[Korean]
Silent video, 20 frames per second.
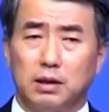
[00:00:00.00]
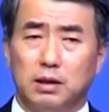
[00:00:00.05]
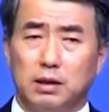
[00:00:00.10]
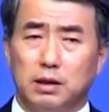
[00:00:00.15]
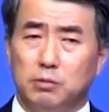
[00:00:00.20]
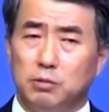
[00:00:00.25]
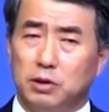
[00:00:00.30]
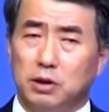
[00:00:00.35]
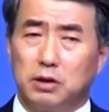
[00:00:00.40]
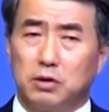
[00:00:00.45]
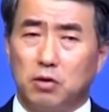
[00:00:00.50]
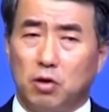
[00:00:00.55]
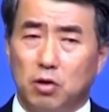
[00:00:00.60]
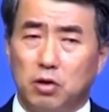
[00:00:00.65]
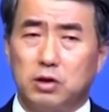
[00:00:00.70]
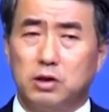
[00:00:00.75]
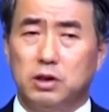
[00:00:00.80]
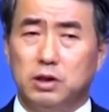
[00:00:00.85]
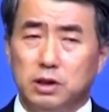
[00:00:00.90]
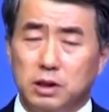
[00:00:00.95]
이보다
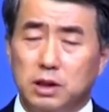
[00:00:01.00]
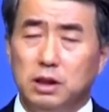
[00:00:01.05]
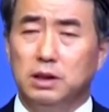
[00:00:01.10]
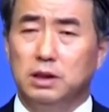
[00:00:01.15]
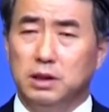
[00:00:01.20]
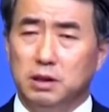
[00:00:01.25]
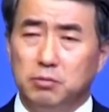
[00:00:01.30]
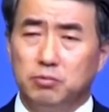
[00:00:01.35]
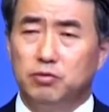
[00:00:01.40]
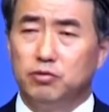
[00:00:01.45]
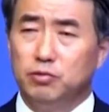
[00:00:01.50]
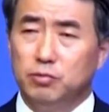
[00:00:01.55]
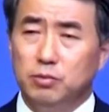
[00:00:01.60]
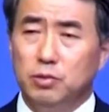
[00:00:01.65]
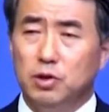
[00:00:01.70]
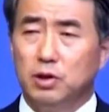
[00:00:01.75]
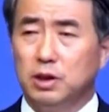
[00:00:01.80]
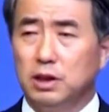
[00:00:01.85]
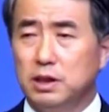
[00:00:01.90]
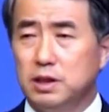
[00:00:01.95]
더 큰 일들이
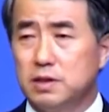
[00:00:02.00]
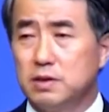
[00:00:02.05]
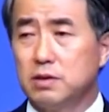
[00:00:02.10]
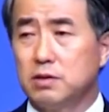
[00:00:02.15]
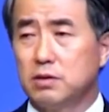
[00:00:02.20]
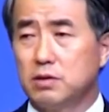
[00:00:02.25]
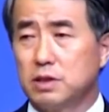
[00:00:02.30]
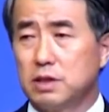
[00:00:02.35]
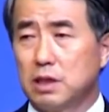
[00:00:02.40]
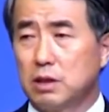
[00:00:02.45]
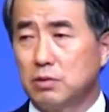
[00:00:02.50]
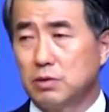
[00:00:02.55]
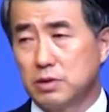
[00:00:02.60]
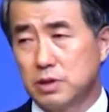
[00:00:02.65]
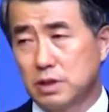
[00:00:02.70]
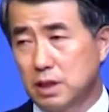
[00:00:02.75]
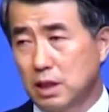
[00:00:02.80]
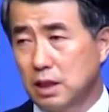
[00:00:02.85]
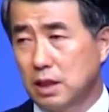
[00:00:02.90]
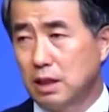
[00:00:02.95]
분명히 있을 것이라고 저는
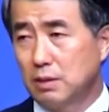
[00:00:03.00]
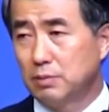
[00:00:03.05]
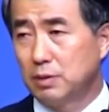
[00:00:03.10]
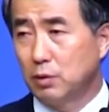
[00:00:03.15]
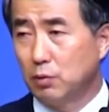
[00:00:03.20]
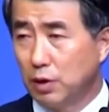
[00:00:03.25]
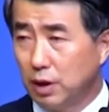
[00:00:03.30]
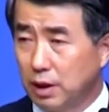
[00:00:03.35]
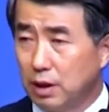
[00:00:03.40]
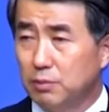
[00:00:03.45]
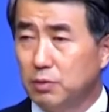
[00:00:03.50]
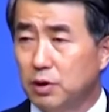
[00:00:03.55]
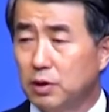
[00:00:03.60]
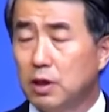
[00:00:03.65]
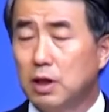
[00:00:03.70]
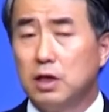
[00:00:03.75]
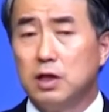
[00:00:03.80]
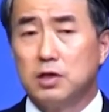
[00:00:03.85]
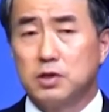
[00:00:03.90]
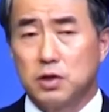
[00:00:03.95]
생각합니다. 왜냐하면
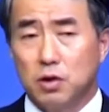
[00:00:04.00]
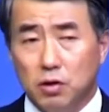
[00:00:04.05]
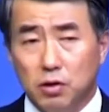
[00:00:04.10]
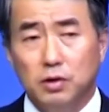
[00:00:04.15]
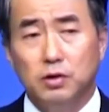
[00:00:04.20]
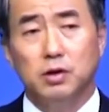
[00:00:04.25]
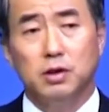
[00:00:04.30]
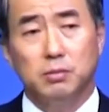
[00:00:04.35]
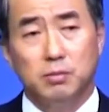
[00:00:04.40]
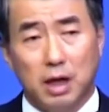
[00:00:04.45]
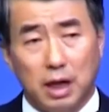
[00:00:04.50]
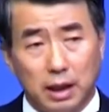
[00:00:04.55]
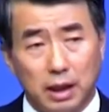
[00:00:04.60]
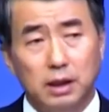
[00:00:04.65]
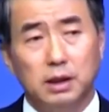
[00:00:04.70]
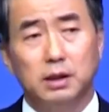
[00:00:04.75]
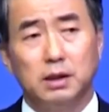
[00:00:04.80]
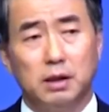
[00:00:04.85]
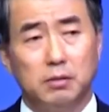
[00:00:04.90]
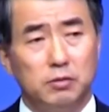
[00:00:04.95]
성경이
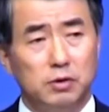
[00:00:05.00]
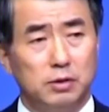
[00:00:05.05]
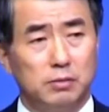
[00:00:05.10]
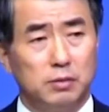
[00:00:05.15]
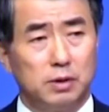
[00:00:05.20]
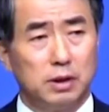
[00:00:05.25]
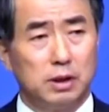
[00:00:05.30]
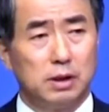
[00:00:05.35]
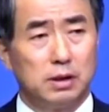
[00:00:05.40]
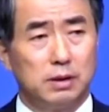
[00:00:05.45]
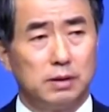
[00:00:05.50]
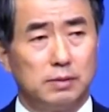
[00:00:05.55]
말했기 때문입니다.